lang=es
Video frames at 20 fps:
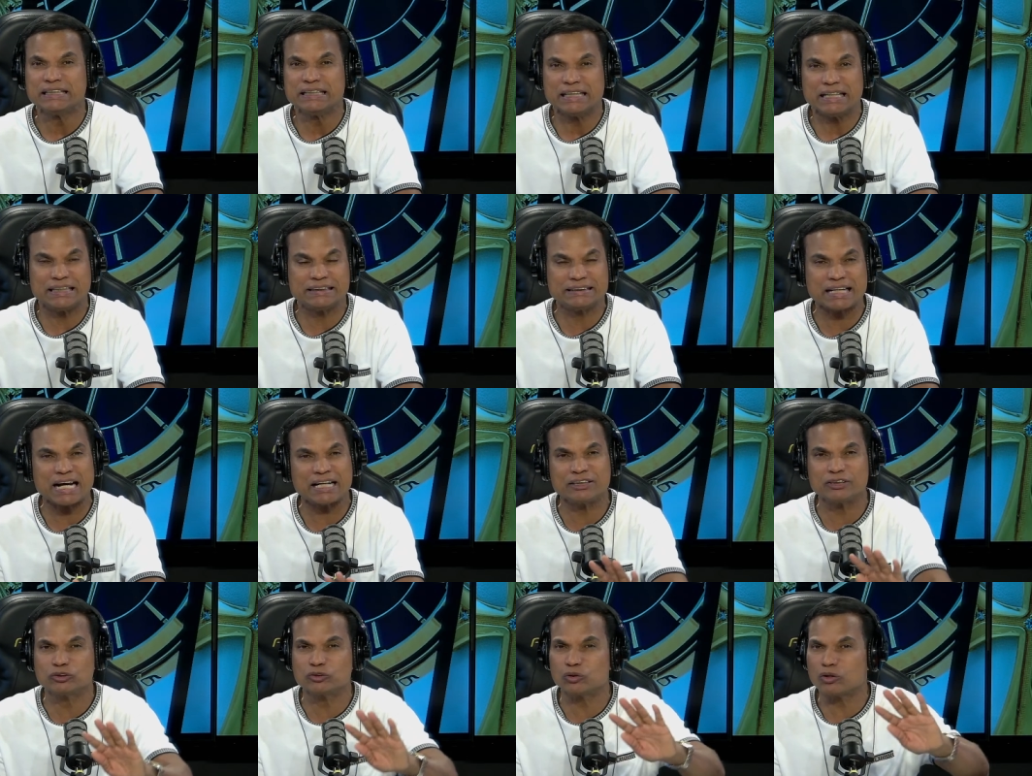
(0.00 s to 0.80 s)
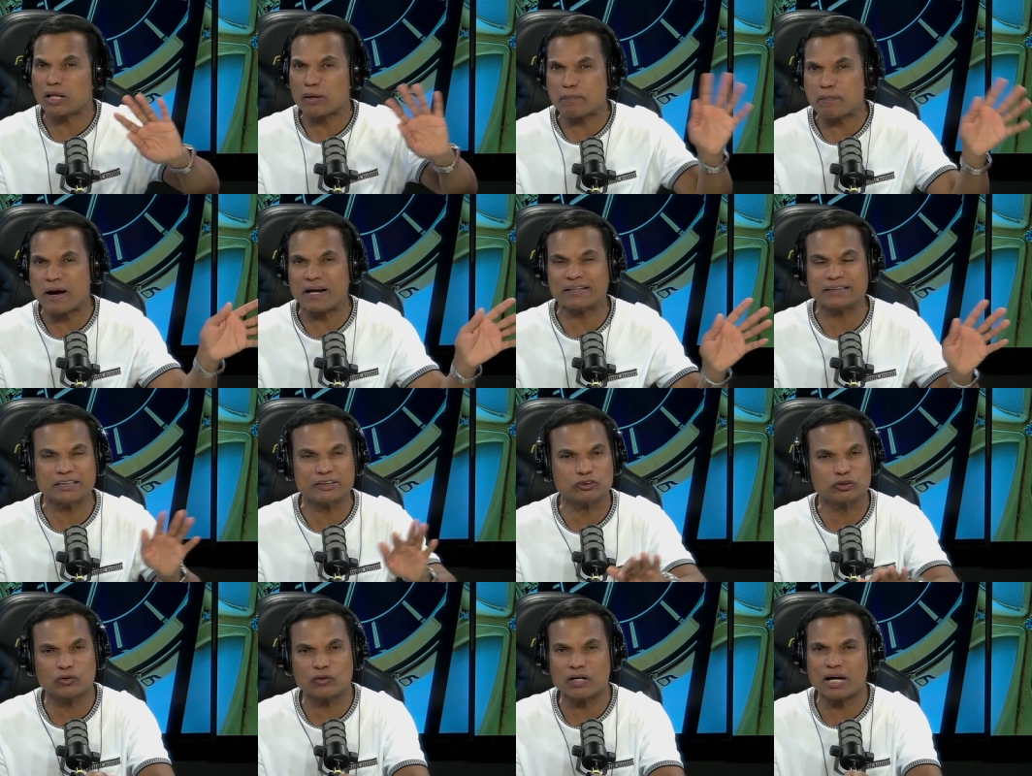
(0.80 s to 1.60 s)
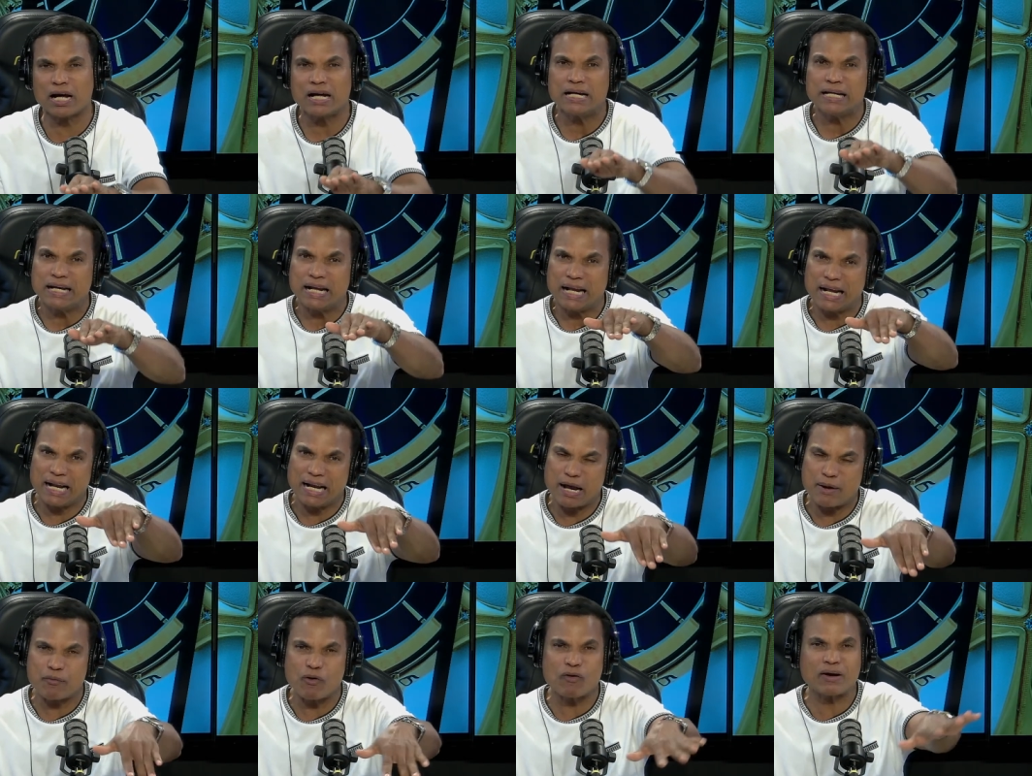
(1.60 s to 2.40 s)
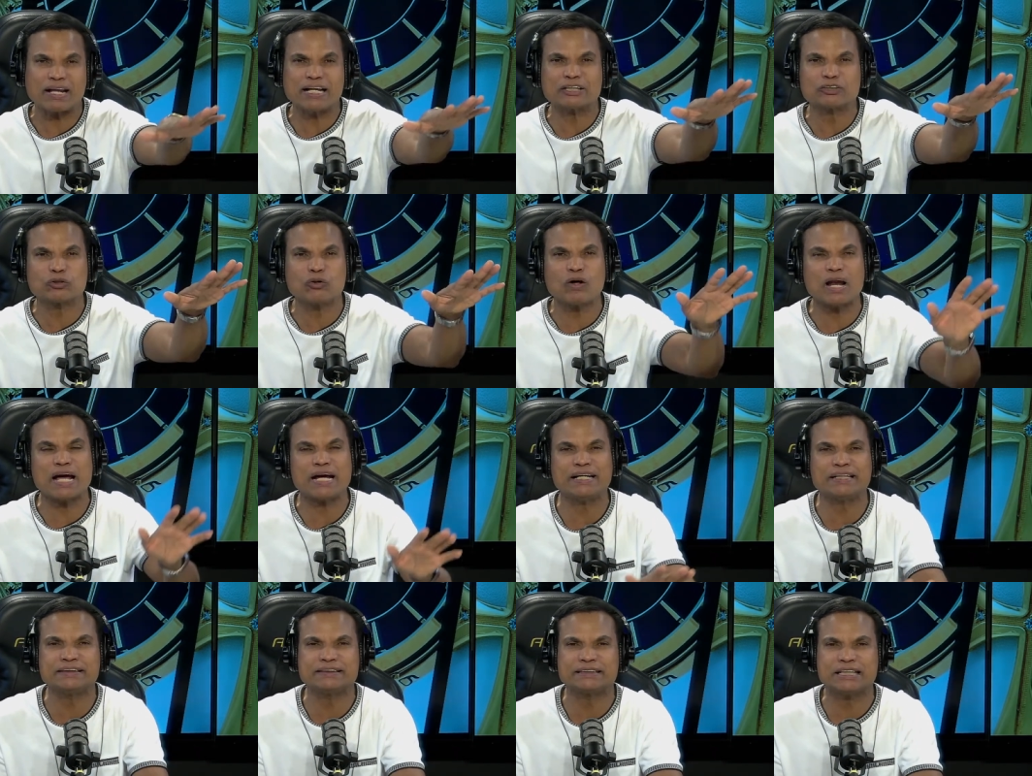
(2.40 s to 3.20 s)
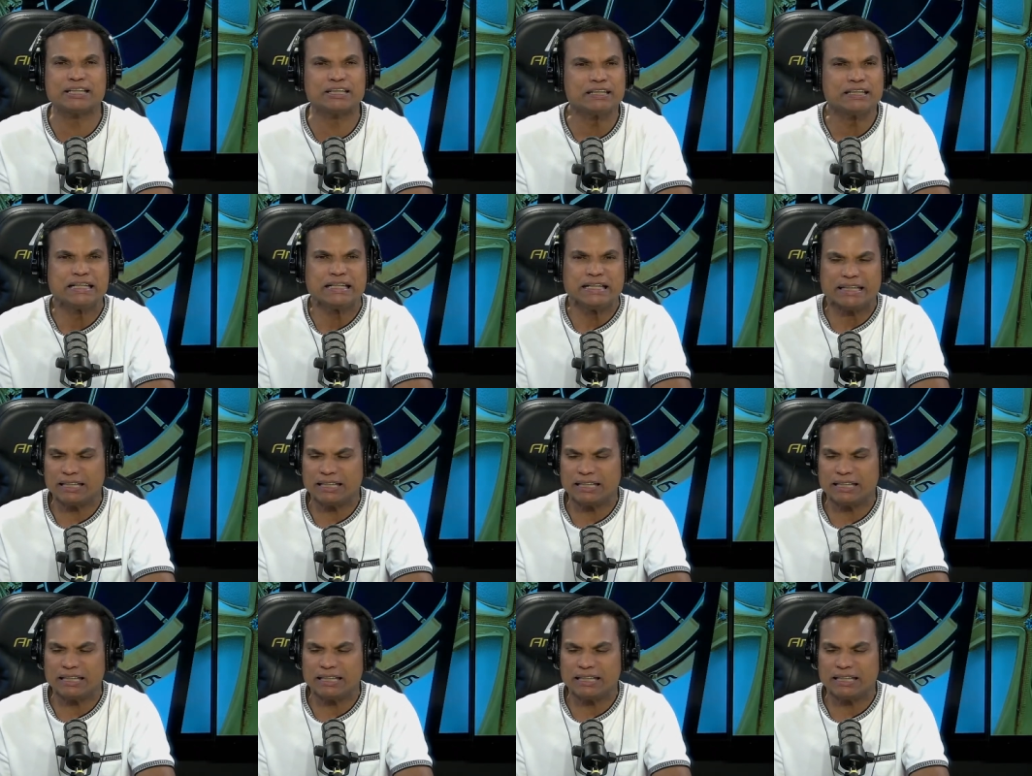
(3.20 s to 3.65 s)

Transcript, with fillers: está en todas partes, en, toda, en la boca de toda la gente,